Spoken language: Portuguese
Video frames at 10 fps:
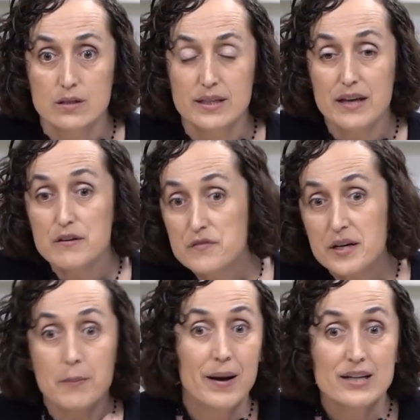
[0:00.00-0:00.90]
E aí ele
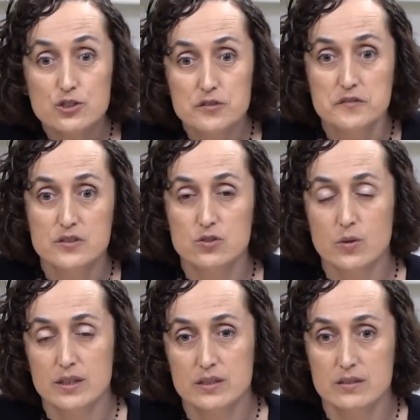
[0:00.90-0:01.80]
fica mais
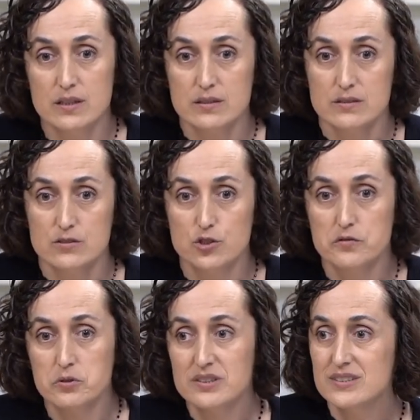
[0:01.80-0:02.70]
difícil ainda de
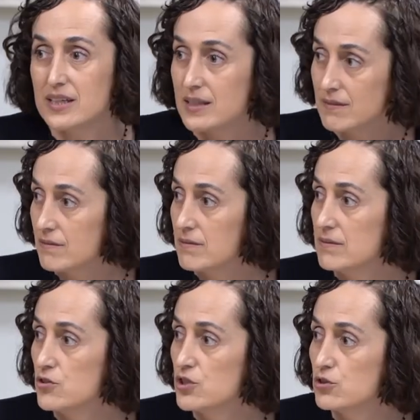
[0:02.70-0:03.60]
você
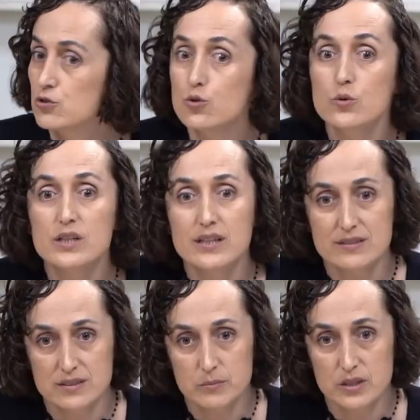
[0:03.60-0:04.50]
destruir
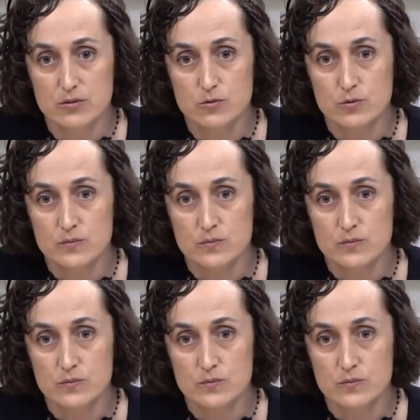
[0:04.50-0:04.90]
esse mito.